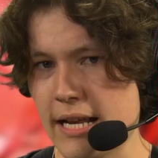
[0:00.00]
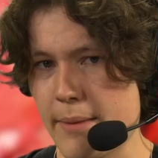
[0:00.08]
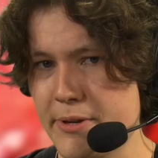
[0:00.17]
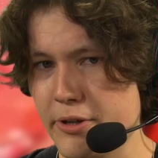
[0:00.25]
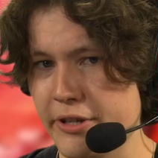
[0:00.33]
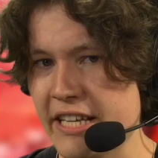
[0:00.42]
Da
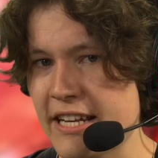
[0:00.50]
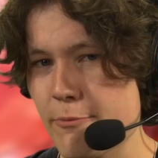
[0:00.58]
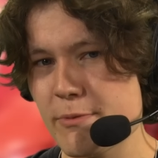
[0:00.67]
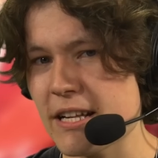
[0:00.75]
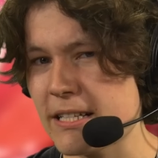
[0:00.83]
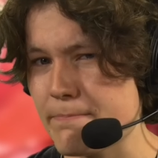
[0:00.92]
habe ich euch ja
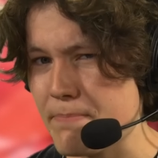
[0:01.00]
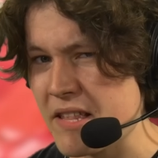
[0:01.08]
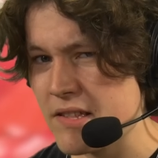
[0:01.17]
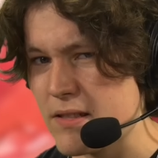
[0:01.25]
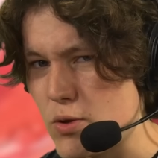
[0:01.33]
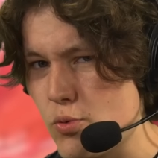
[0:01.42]
nämlich nach den
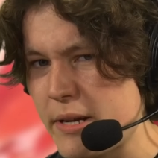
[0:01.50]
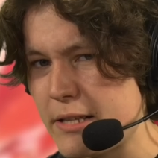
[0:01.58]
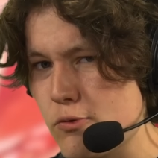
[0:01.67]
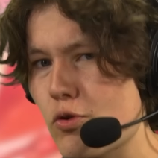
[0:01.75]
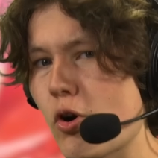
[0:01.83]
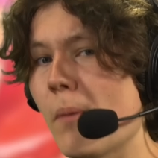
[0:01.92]
besten
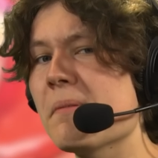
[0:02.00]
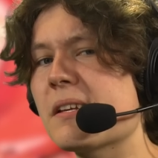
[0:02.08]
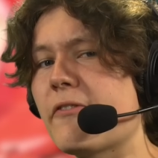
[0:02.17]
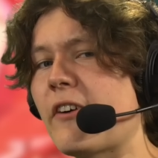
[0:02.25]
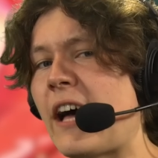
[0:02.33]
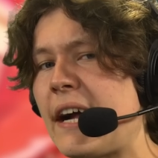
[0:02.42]
2v2-Comps
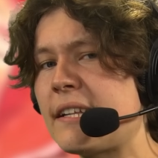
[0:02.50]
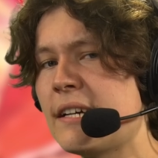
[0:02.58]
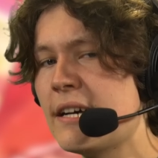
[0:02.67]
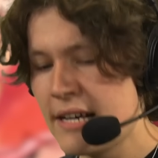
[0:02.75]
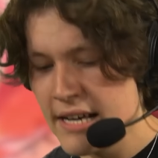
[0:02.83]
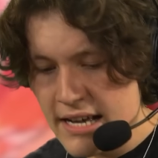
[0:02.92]
gefragt.
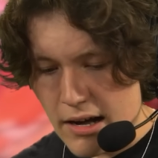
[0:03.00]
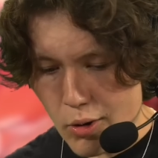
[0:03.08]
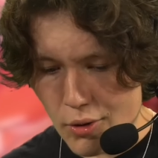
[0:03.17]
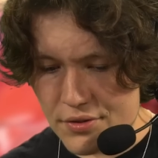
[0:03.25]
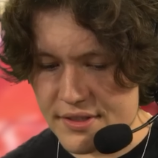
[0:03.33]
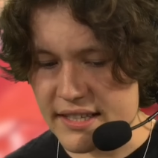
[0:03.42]

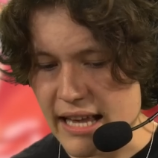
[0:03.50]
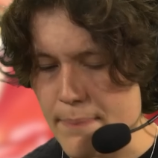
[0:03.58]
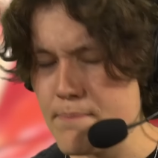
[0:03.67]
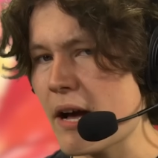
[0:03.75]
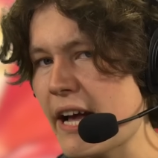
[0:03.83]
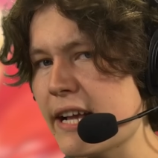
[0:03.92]
Und ihr
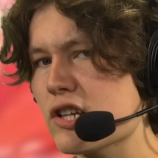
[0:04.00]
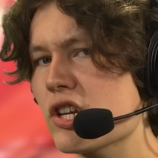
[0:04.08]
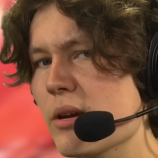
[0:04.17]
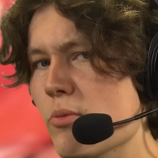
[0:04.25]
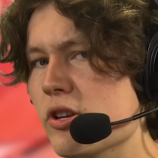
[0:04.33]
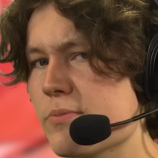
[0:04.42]
habt ein paar
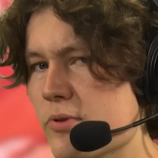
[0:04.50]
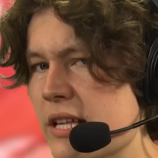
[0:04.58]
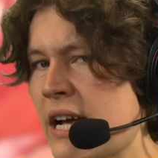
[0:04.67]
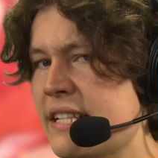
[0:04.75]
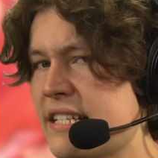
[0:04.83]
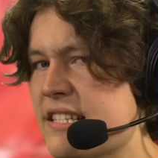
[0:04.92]
reingeschrieben und ich muss
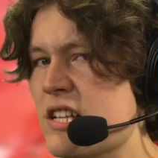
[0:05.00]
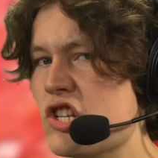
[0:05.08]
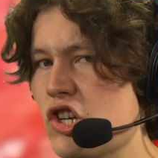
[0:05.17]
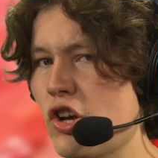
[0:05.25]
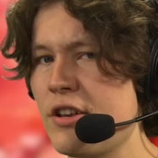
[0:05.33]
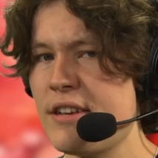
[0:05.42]
sagen, die sind
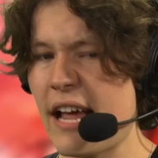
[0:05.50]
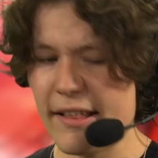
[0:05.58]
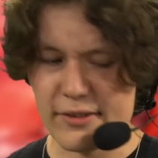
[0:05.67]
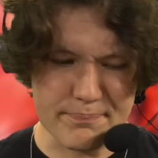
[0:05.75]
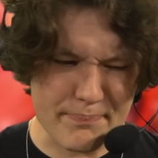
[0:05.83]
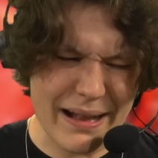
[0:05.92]
schon,
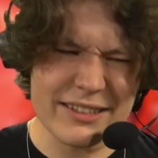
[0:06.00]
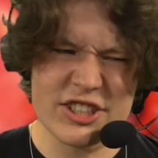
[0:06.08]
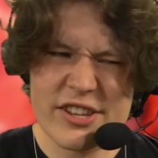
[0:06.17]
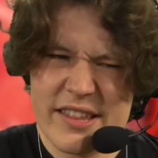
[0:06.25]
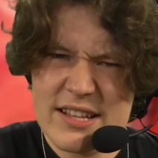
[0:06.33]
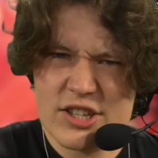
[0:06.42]
also
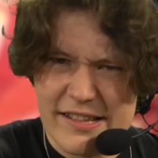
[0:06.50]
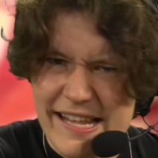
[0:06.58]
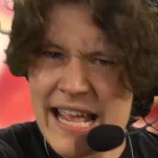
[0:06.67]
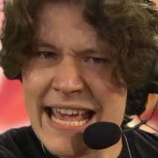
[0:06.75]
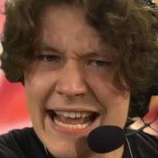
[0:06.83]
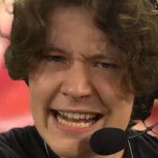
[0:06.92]
manche sind
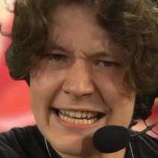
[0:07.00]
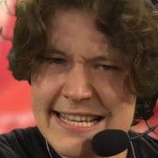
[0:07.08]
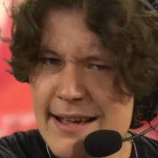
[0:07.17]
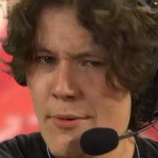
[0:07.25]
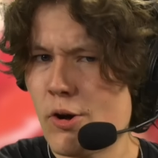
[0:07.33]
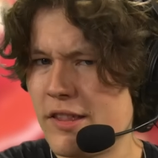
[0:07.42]
sehr
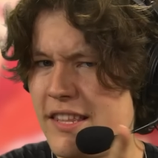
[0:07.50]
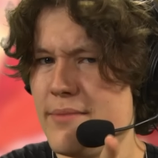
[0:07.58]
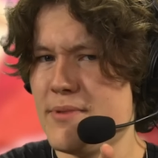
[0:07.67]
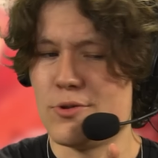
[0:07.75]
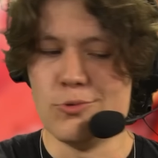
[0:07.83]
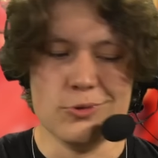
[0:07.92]
eklig, aber auch
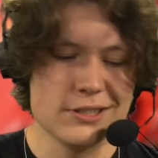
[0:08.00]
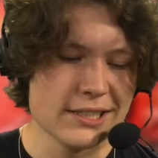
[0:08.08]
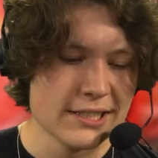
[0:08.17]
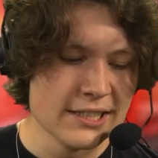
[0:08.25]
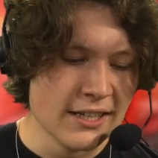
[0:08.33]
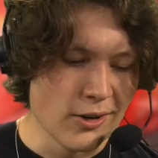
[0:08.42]
ziemlich gut.
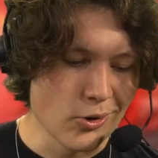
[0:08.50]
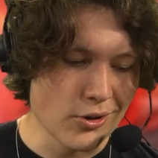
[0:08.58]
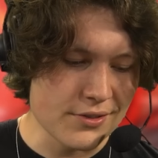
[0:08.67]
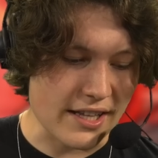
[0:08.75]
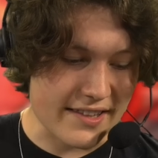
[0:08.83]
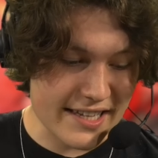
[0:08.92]

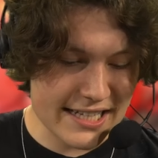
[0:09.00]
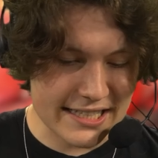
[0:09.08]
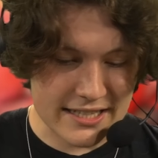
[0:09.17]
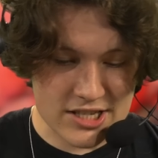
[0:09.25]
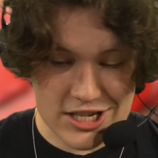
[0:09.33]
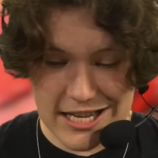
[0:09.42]
Und
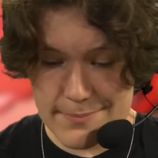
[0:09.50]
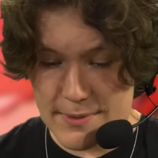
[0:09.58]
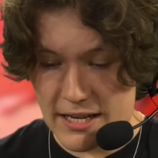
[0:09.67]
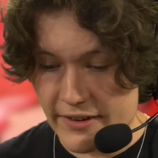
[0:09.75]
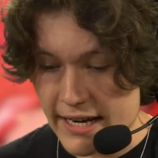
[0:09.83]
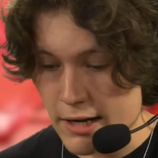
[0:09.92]
tatsächlich steht
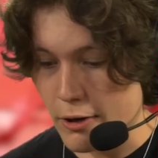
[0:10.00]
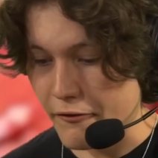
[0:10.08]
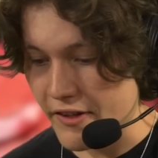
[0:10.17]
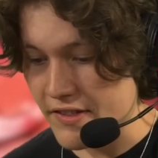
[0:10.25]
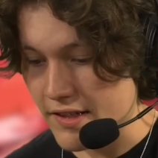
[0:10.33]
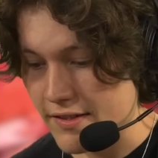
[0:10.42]
mittlerweile auch
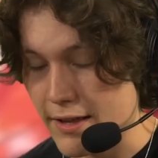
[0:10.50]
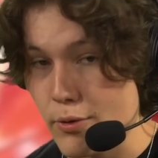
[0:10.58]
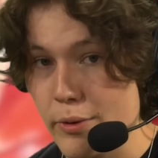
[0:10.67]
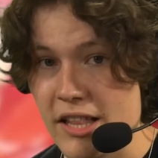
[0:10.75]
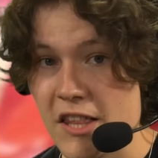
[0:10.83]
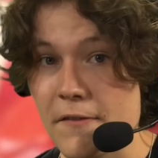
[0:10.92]
fest, dass der
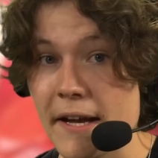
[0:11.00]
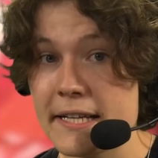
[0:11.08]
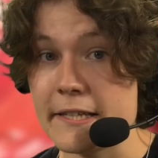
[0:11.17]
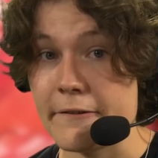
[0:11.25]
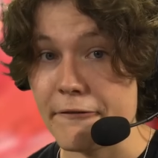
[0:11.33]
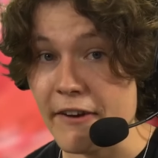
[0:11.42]
neue
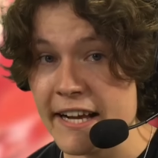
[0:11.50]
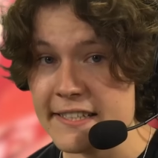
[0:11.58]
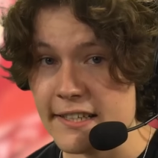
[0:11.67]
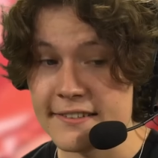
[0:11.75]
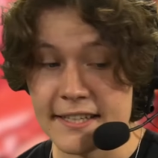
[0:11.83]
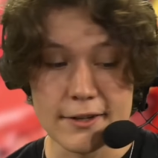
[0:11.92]

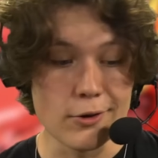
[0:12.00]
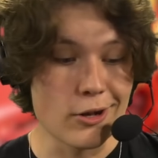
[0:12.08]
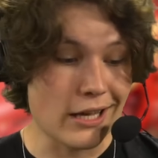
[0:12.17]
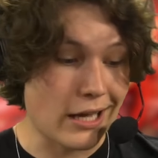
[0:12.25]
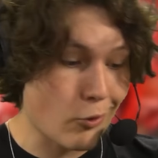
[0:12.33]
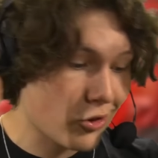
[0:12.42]
2D-Fighter, den
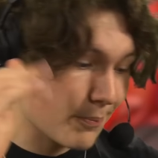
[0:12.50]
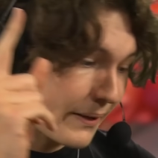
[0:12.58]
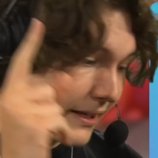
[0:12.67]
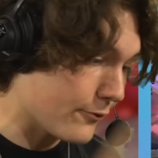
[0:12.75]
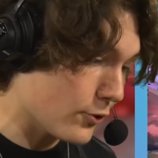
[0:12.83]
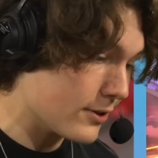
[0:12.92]
LOL
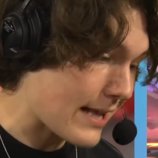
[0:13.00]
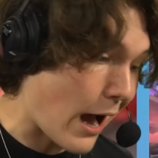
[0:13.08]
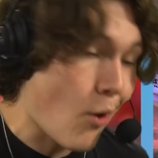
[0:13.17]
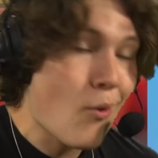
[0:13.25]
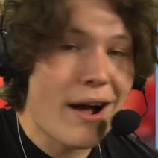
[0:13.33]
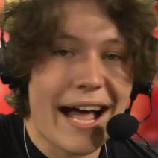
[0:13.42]
rausbringen wird,
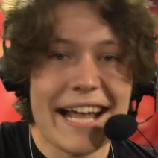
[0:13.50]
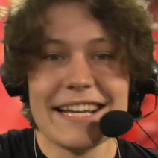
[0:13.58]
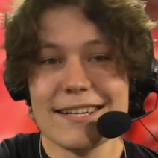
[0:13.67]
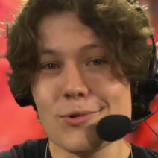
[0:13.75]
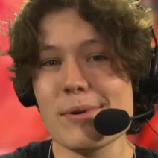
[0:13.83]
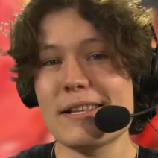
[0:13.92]
auch
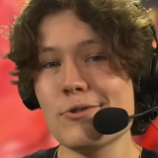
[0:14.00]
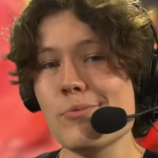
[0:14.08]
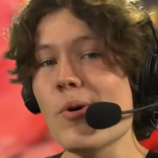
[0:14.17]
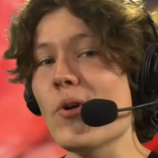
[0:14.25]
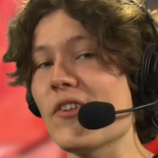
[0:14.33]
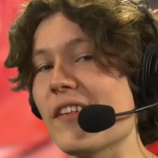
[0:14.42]
einen
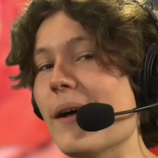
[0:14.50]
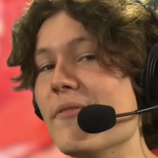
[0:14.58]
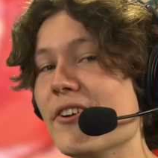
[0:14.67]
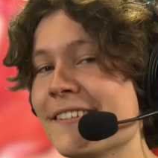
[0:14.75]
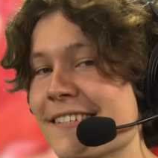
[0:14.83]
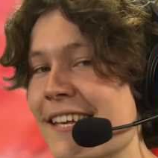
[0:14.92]
2v2-Modus haben
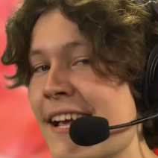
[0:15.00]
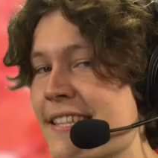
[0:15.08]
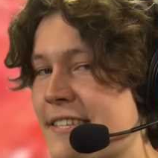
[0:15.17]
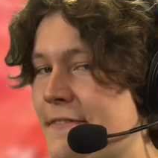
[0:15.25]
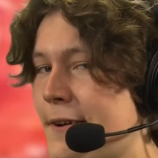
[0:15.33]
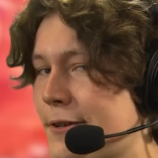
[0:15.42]
wird. Das
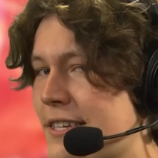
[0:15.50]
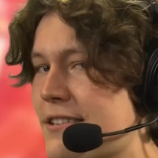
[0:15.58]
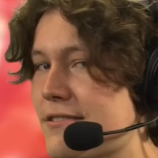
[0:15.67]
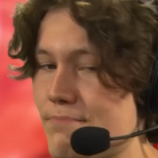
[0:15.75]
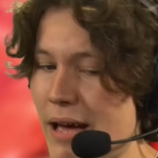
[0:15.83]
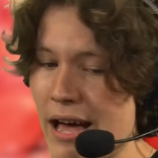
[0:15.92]
heißt, ich werde euch in
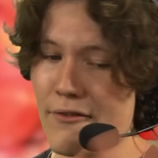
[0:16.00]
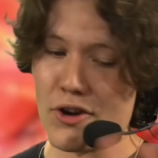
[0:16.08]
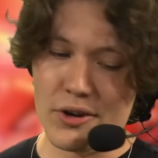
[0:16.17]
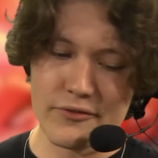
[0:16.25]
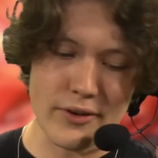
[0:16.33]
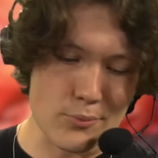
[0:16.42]
ein paar
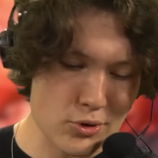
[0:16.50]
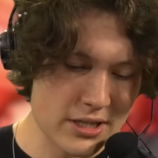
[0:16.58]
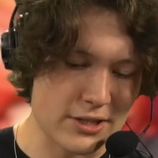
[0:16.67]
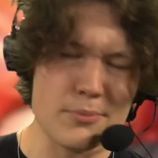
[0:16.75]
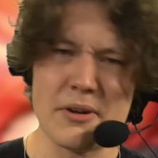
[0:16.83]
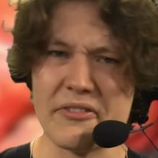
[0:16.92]
Wochen
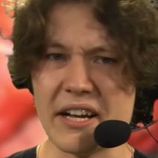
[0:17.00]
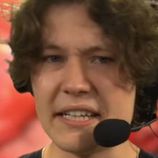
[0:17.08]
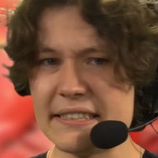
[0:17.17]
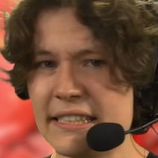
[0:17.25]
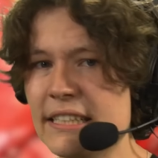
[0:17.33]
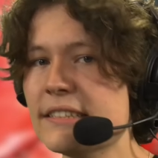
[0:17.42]
vermutlich nochmal
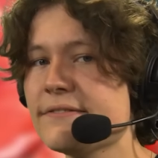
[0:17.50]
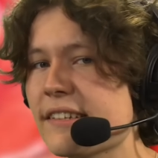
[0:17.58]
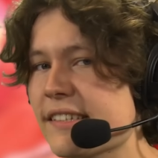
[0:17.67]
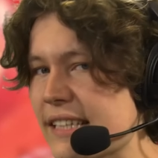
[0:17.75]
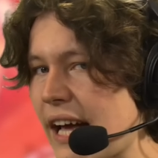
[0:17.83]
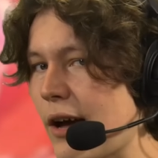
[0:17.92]
fragen,
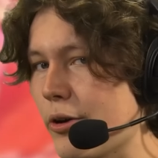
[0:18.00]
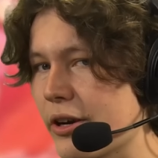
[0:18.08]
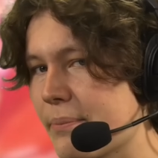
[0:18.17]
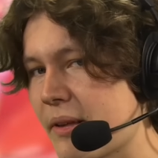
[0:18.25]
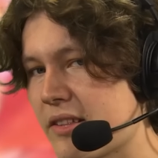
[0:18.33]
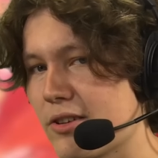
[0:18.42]
was da
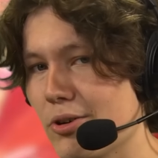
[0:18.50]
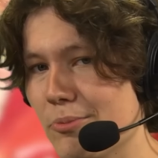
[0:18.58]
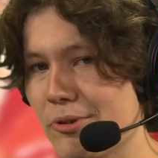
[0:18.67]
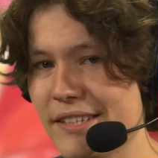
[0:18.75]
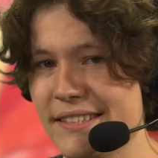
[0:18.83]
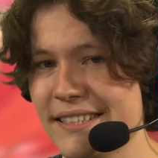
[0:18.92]
eure besten
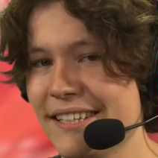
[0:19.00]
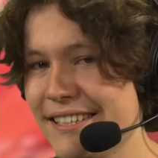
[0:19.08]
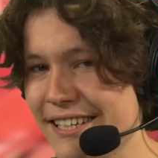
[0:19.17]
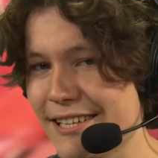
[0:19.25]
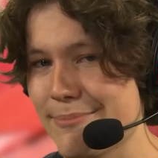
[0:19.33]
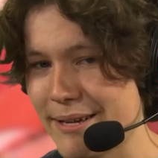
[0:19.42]
Kombos sind.
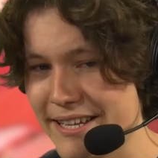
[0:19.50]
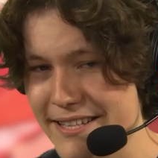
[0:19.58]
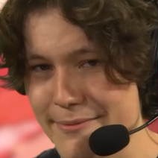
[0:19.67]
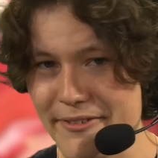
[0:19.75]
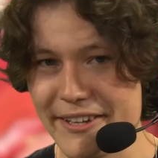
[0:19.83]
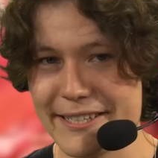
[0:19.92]
Erstmal geht's
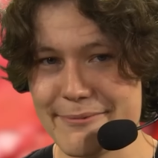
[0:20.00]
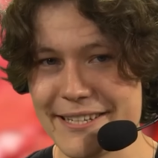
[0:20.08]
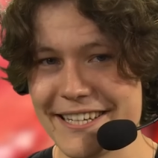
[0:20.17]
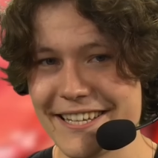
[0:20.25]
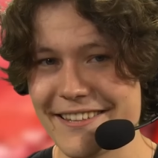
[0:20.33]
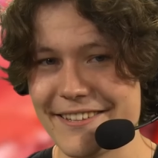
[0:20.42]
aber weiter mit
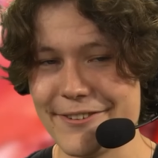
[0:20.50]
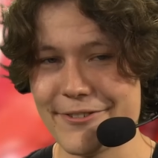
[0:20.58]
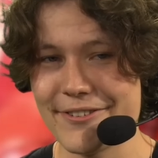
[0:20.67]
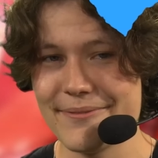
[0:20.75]
den nächsten News.